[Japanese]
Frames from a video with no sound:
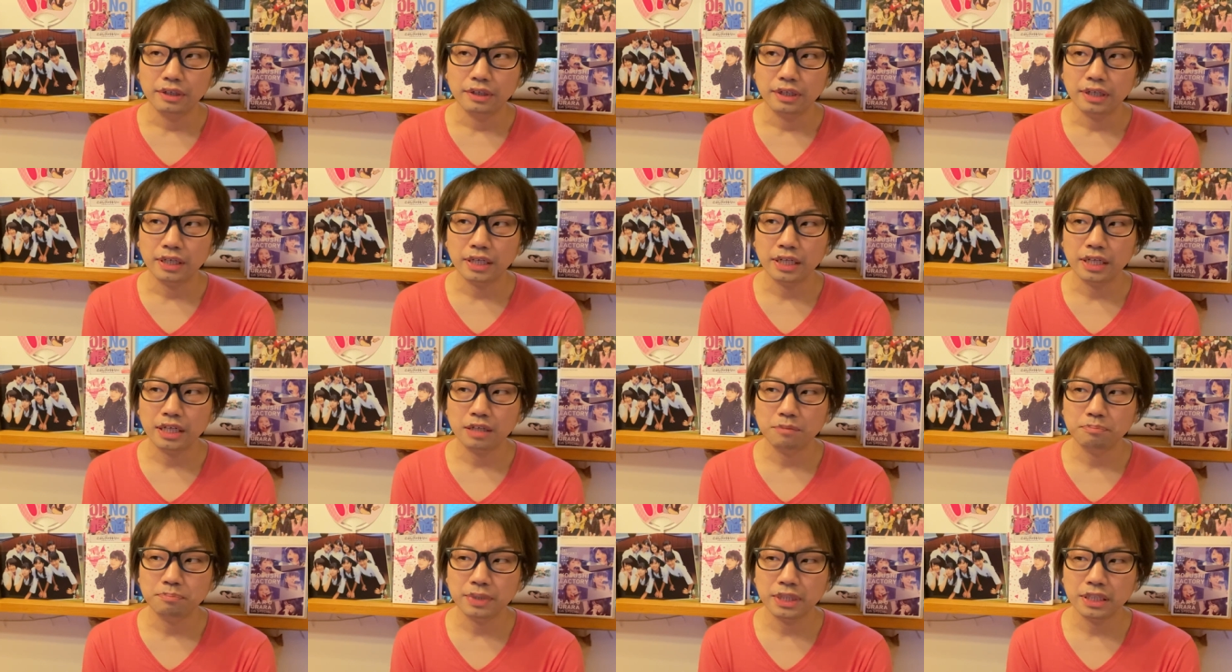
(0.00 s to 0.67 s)
あ
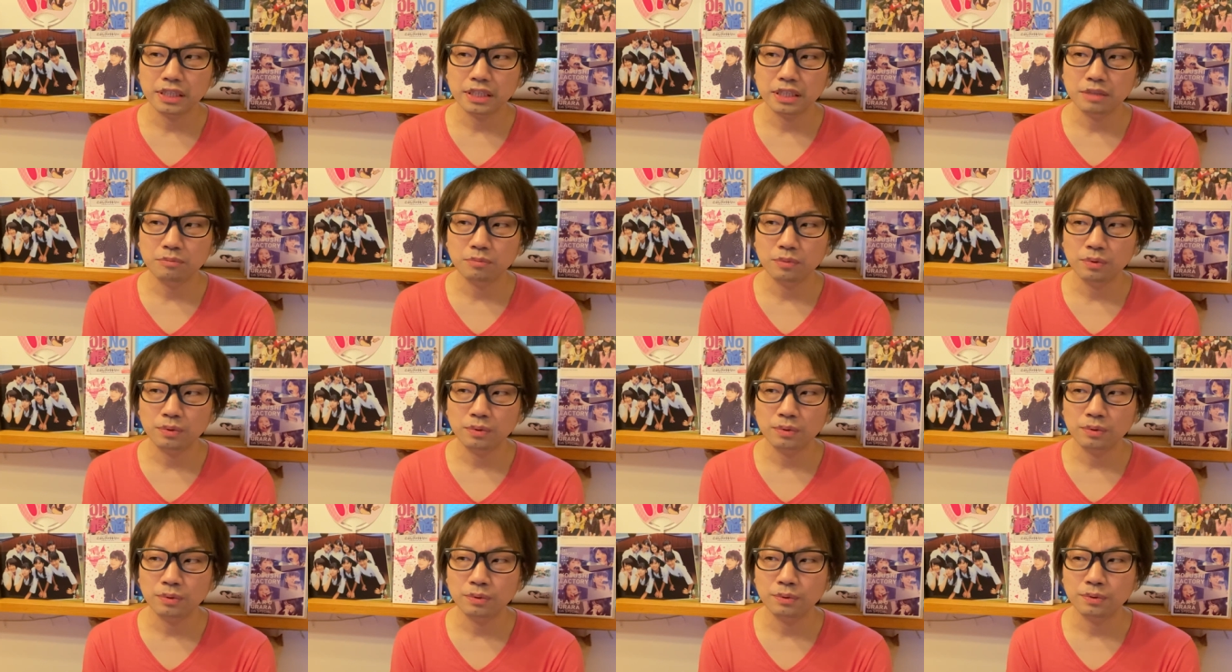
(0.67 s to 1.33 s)
やパンに
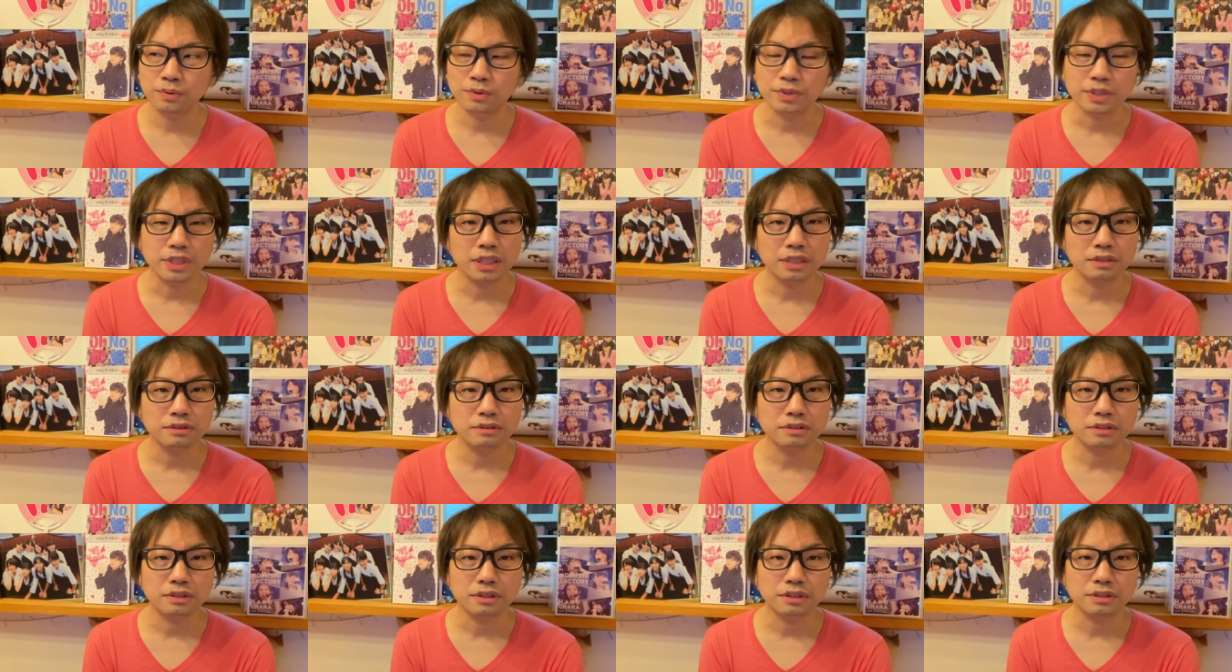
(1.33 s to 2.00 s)
物を言え
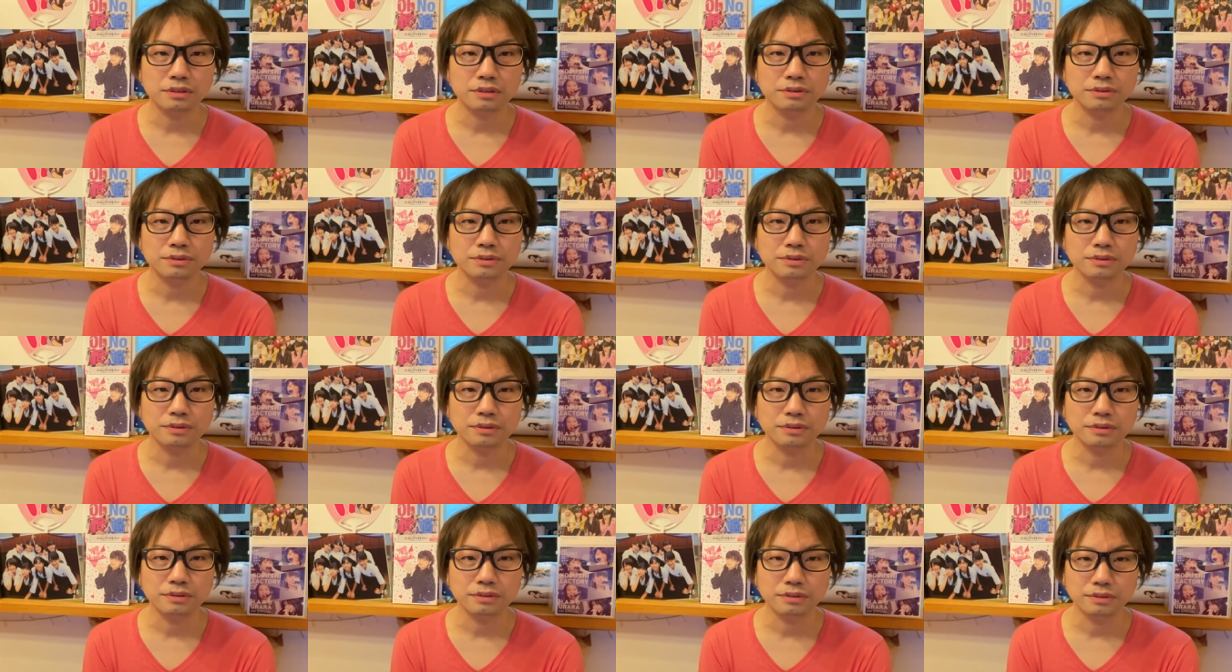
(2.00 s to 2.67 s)
るってい
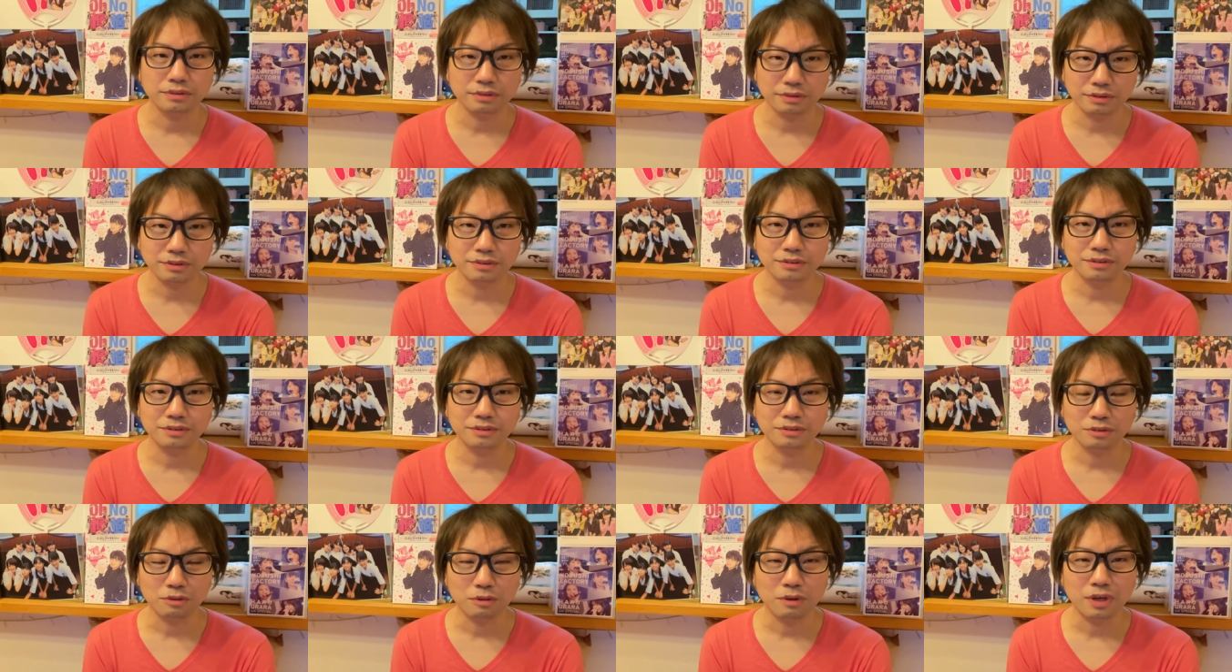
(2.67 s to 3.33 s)
う
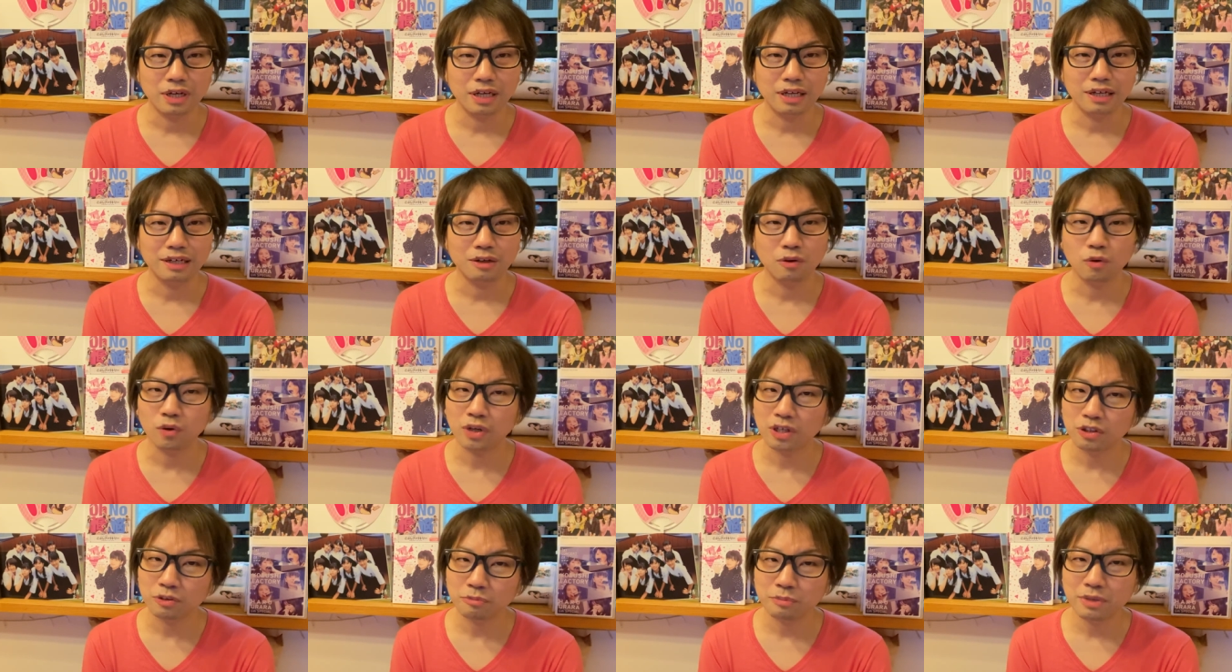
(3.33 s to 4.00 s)
のは
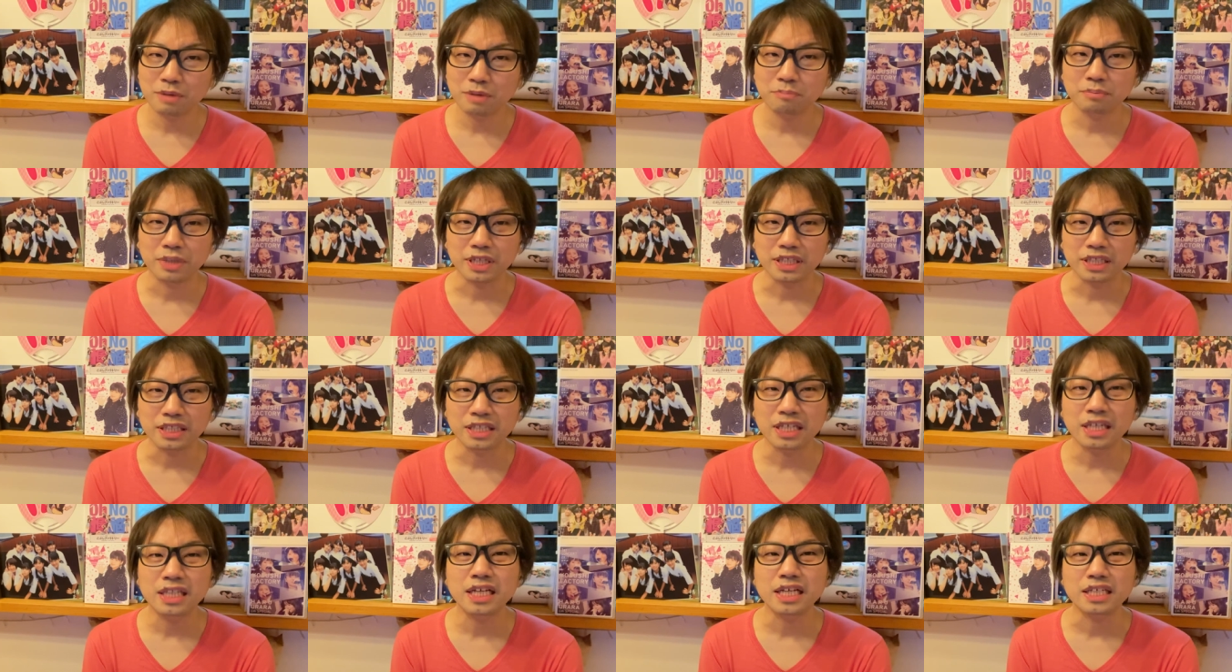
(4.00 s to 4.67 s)
他のメンバー
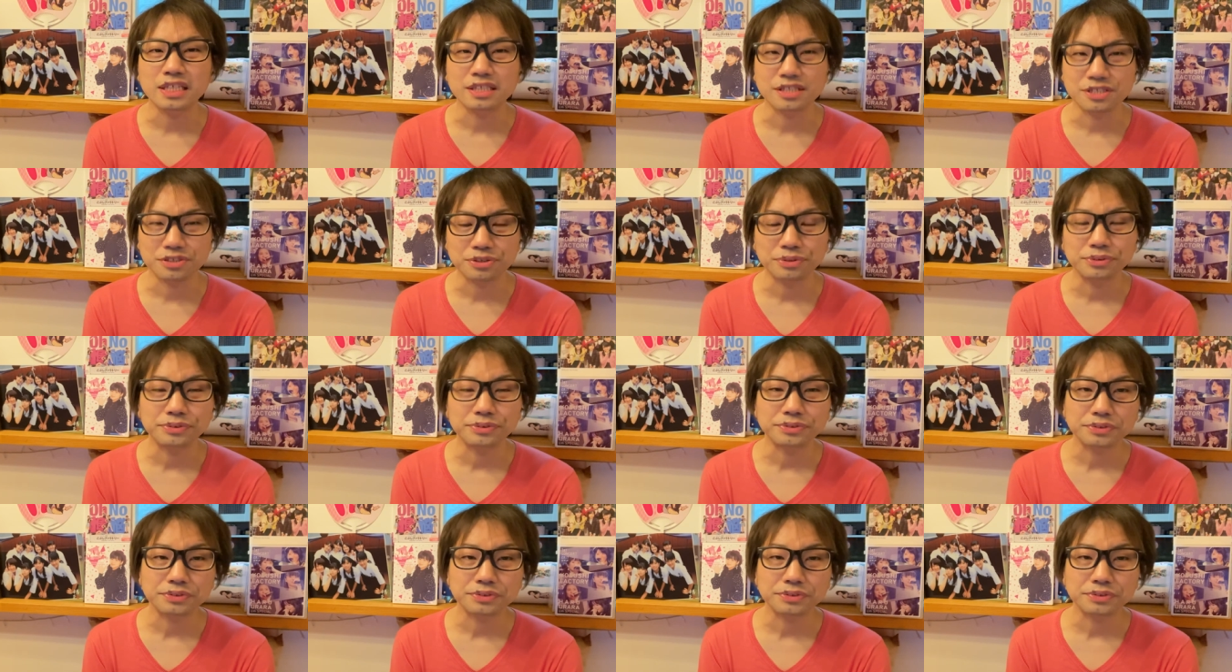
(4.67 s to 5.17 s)
言えないでしょ。